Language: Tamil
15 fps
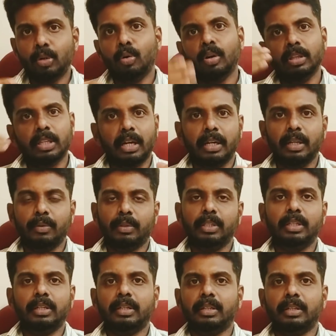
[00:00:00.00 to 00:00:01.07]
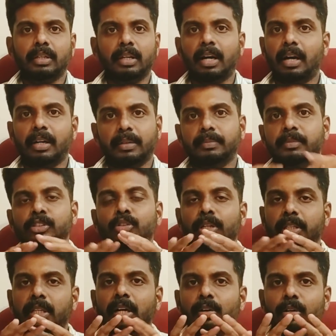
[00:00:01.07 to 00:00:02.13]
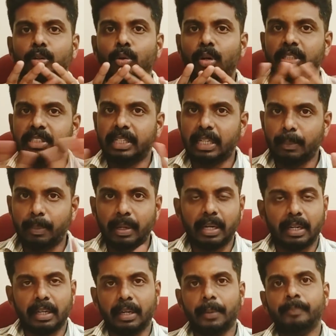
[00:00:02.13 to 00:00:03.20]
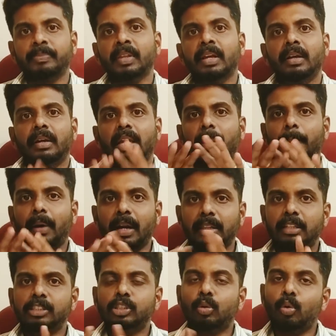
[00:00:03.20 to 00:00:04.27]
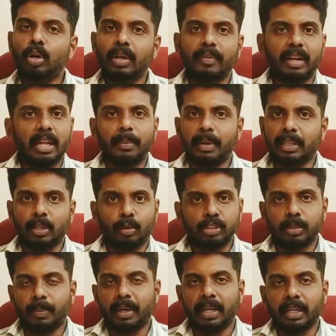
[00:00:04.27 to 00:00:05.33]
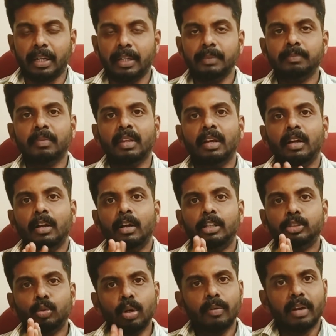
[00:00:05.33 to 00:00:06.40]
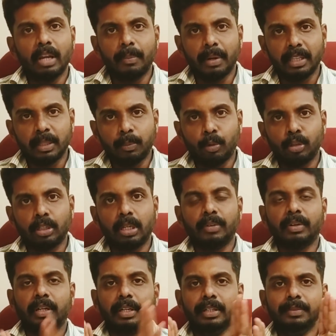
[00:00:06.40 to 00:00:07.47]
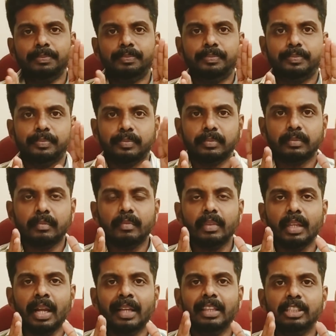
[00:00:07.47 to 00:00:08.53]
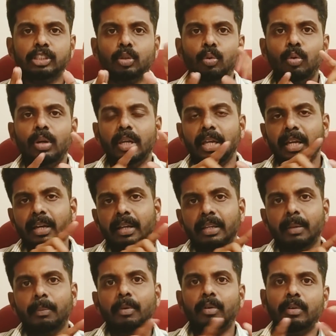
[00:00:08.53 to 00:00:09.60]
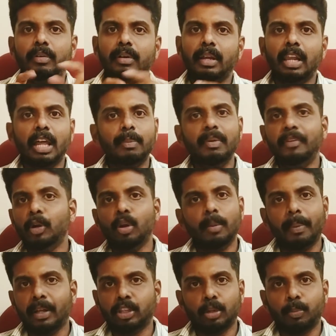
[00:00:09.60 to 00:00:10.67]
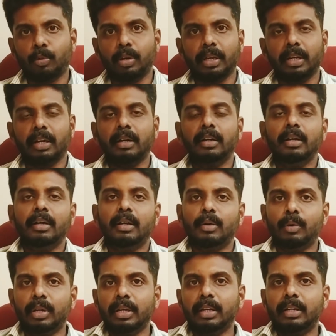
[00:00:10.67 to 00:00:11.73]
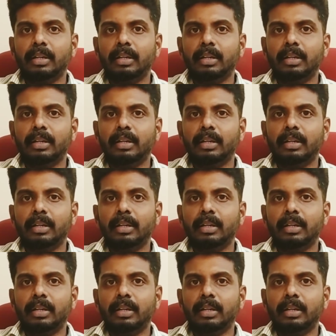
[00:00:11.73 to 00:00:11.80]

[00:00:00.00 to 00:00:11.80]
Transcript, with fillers: ரோடை தாண்டி வந்து காடு ஸோ இதான் டோட்டல் செட்டப்பா இருக்குங்க இப்போ அடுத்து ஸ்கூலோட வரைபடத்தை கொஞ்சம் பாருங்க ஸ்கூல் வரைபடத்தை பொறுத்த அளவுக்கு அந்த ஸ்கூல்ல நம்ம எல்லாருமே வீடியோல பார்த்துருப்போம் இல்லைங்களா ஒரு